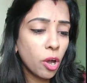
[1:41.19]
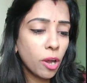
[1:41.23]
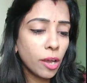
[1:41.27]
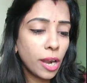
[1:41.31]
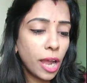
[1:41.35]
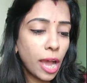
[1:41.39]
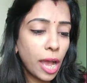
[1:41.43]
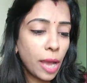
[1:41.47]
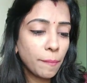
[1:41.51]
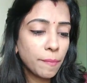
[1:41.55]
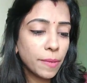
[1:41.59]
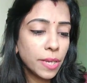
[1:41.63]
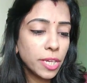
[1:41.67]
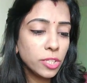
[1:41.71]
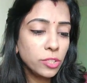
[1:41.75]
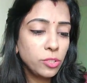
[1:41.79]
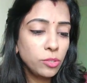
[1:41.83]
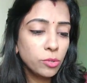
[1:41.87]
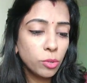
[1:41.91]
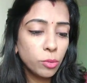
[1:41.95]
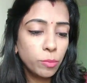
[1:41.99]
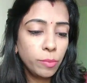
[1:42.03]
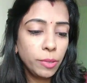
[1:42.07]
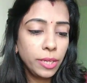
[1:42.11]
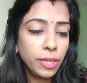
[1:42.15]
और आपके
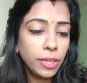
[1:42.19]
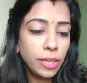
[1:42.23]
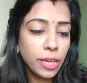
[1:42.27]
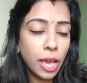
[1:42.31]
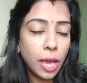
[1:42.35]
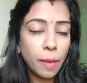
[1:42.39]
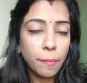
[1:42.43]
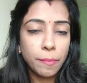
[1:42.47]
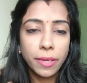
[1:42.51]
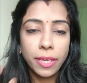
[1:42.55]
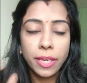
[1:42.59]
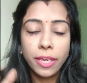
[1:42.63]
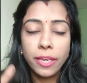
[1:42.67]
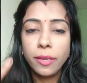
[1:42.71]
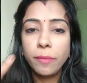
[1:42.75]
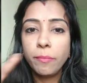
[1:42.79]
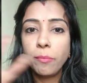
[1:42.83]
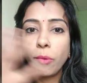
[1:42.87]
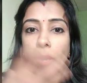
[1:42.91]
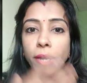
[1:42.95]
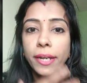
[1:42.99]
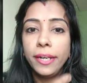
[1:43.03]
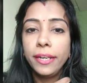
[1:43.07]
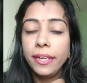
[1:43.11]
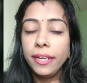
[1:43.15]
जो भी आपके
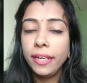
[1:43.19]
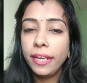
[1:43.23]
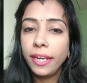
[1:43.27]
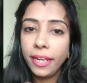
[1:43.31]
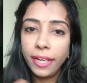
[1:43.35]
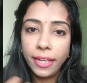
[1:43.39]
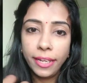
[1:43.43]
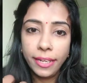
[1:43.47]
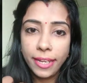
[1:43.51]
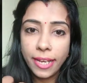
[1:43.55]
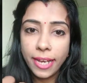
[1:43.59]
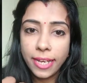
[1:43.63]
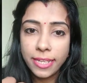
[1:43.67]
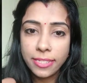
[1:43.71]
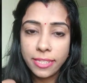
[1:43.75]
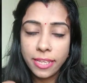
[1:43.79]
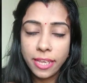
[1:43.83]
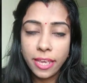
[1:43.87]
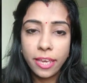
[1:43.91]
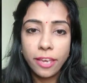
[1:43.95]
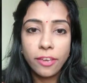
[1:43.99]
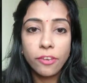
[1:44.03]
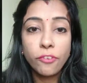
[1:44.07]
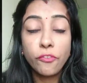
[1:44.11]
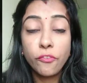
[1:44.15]
पॉइंटेड एरियाज
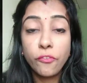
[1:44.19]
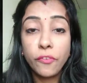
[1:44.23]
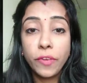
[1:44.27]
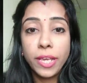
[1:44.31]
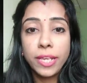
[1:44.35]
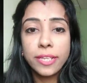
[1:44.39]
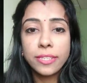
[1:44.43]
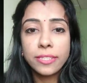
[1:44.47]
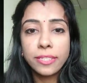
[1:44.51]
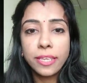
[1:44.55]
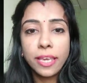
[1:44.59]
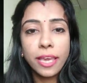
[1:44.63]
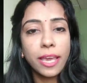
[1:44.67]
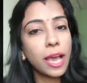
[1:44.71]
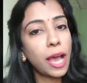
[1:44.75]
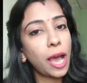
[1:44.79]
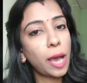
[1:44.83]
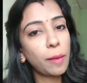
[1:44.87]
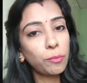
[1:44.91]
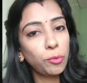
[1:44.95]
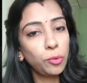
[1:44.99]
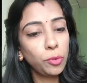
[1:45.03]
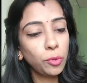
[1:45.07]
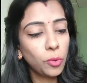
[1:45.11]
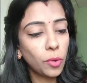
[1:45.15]
हैं फेस के
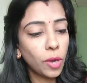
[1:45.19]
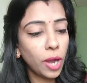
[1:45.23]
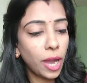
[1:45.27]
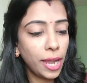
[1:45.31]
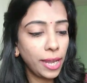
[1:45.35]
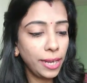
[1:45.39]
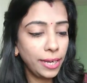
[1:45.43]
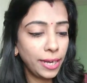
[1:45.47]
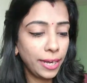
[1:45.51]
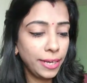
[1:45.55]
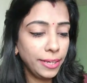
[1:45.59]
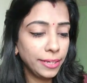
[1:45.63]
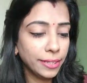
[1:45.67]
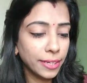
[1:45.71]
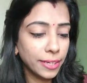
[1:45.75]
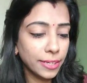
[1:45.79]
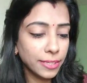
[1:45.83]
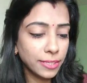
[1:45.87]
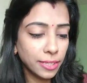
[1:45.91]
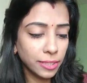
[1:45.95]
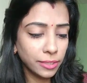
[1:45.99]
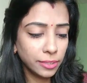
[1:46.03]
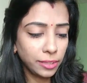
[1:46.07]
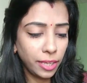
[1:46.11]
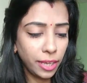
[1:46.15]
आप उनको हाईलाइट कर
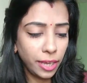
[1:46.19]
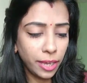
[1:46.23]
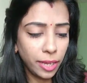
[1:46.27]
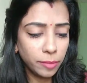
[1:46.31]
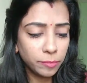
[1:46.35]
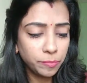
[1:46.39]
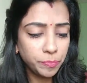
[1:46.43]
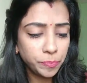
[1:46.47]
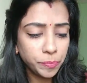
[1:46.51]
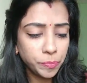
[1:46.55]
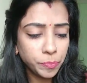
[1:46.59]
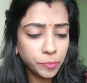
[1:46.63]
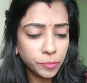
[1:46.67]
सकते हैं